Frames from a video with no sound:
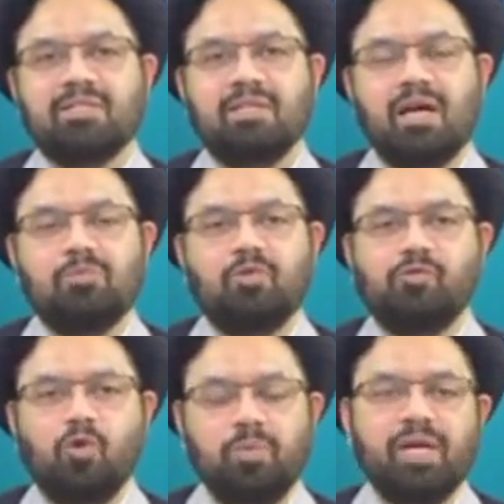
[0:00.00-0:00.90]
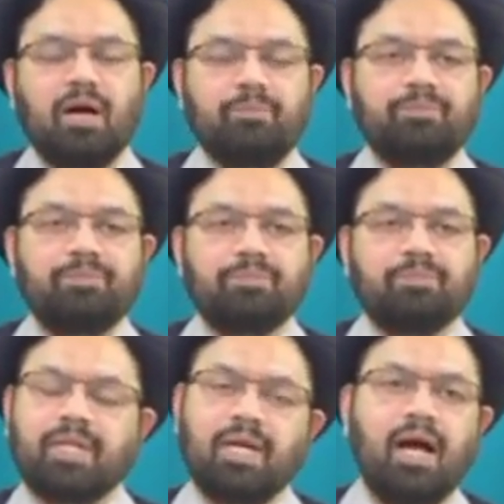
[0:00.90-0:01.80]
इस्लामोफोबिया
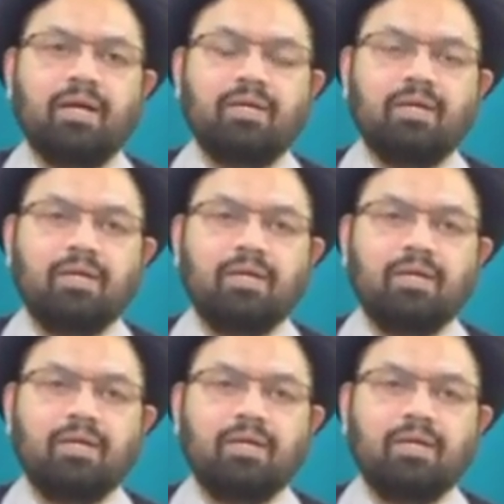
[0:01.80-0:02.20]
क्या है